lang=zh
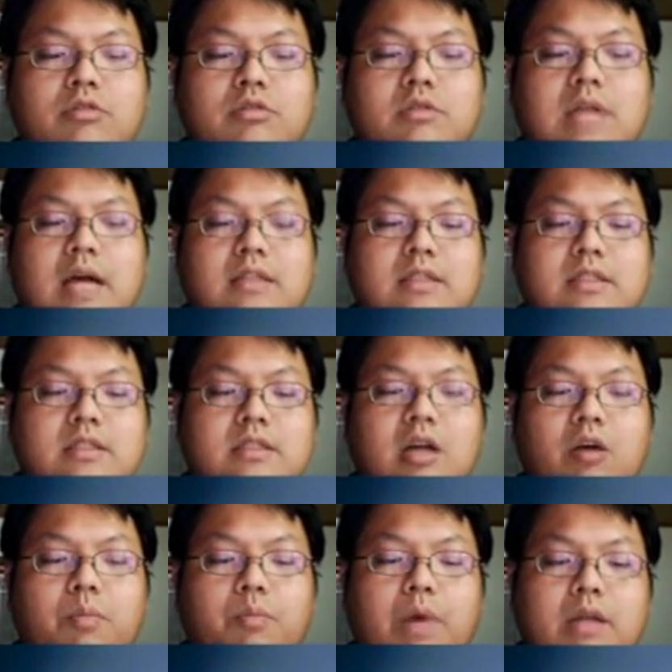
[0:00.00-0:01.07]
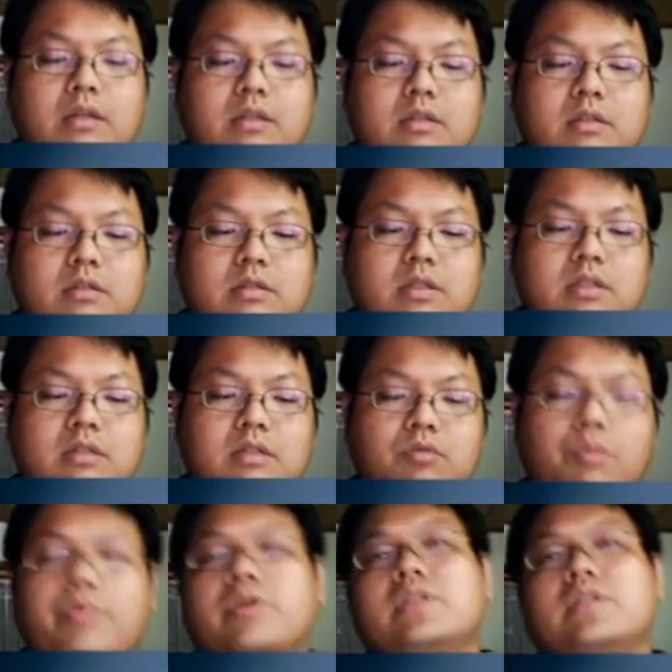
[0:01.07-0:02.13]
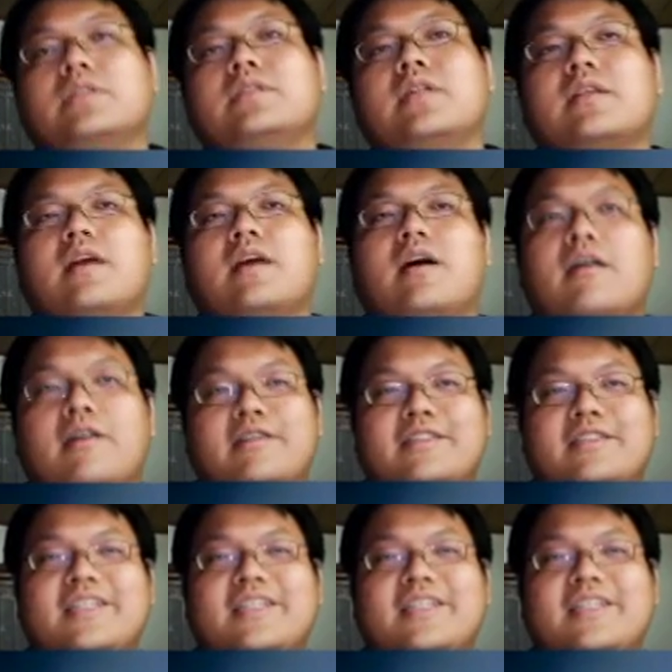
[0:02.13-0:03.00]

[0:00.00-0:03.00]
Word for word: 去打击盗版的这个，我没有意见啊，